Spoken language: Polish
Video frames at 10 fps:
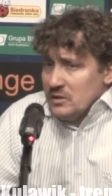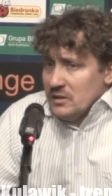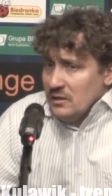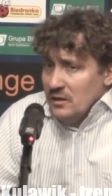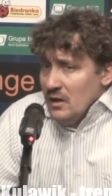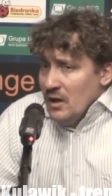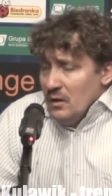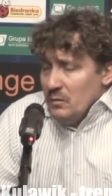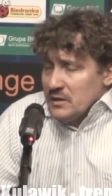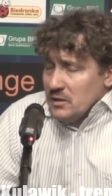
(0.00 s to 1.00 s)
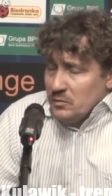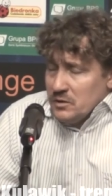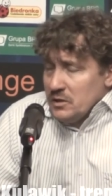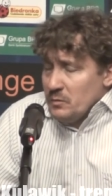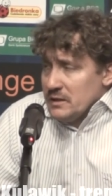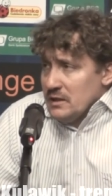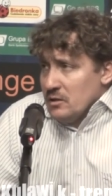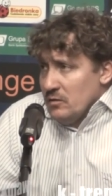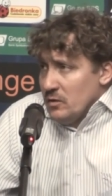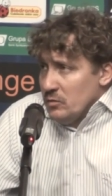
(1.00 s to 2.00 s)
gdzie bardzo dobrze się
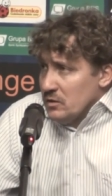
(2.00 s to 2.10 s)
prezentował.